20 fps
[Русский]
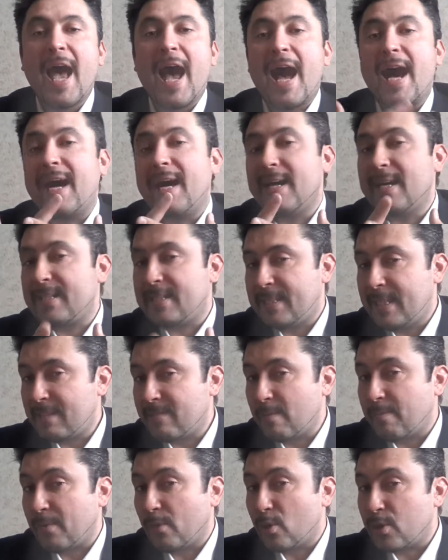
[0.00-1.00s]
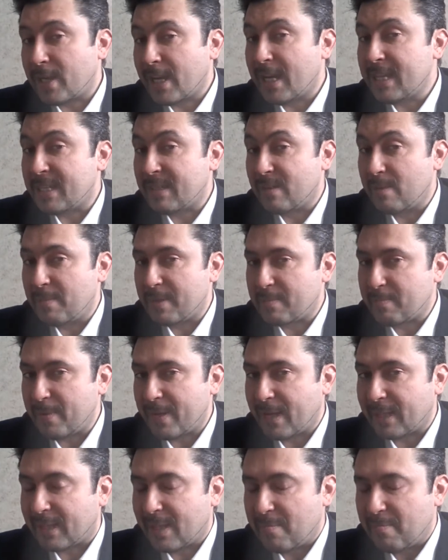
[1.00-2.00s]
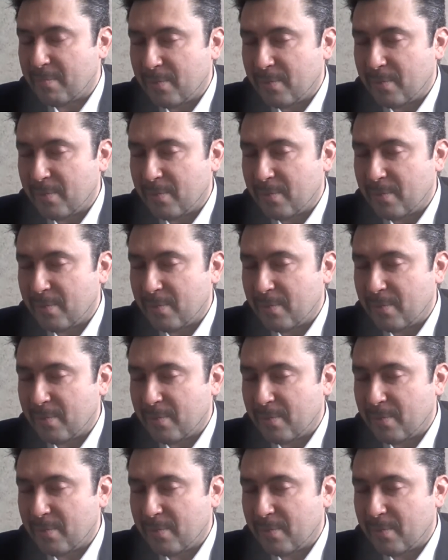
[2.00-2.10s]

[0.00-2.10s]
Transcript: а здесь вы получаете его бесплатно.